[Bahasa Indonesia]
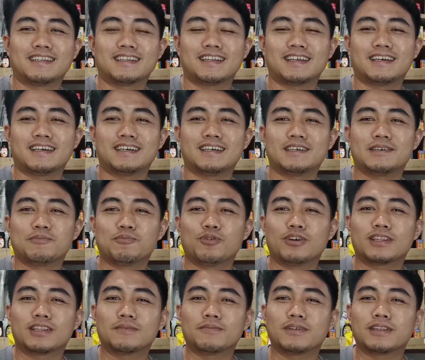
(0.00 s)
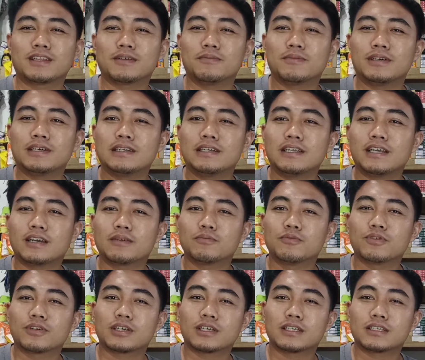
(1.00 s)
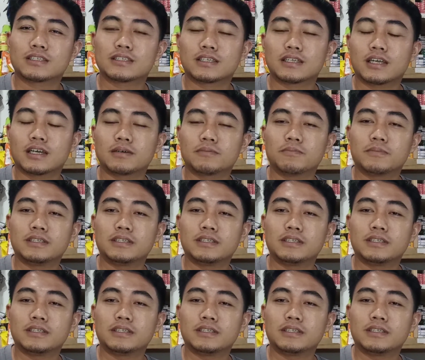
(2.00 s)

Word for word: Nah, buat teman-teman yang mungkin sedang